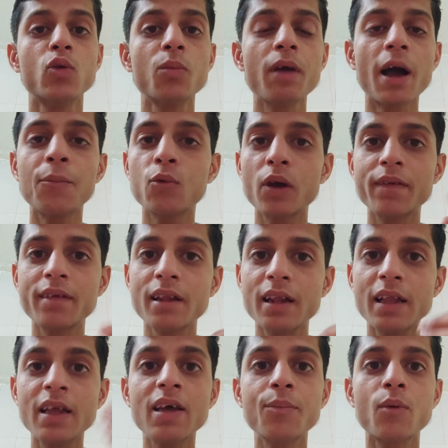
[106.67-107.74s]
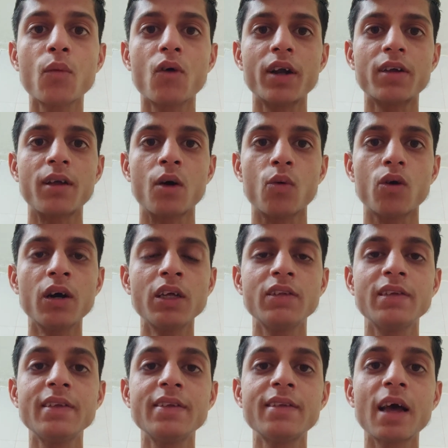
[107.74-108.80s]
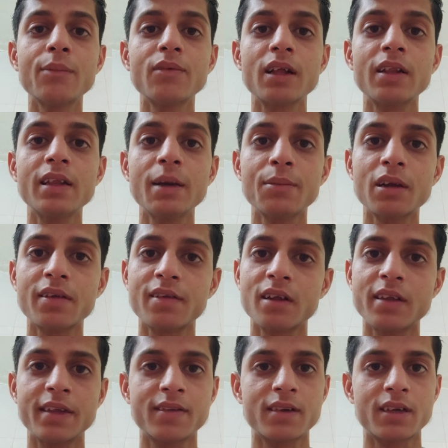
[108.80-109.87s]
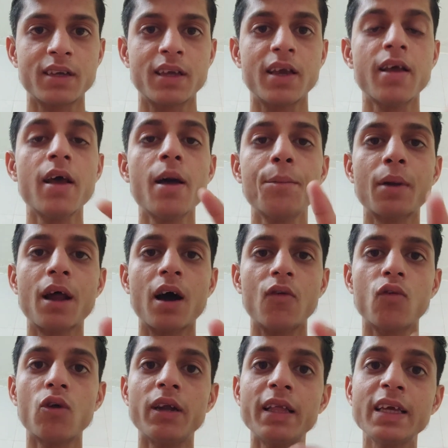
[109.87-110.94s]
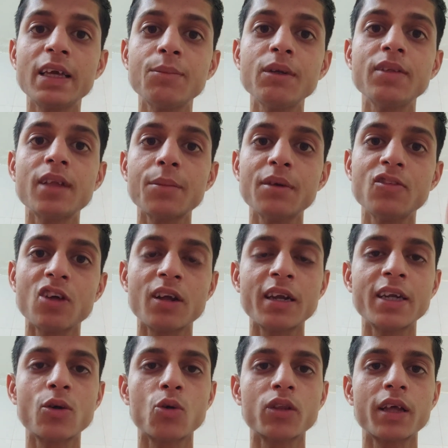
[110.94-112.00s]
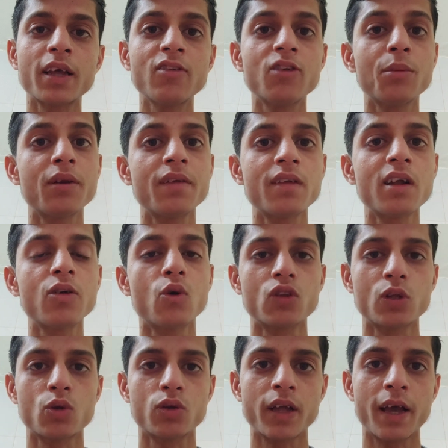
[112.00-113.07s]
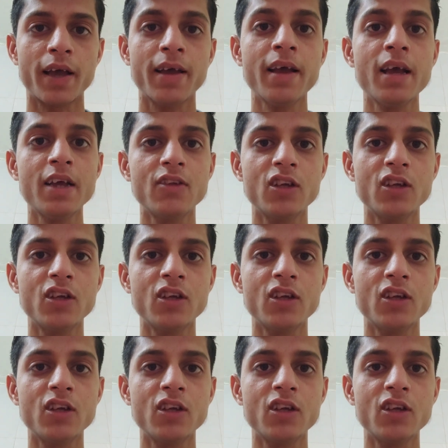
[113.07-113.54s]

तो मैं आपको ऐसे लिंक प्रोवाइड कराऊंगा जिनसे आप जल्दी अपना रिजल्ट देख सकेंगे पर हाँ वो लिंक भी तभी जनरेट होते हैं जब रिजल्ट घोषित होता है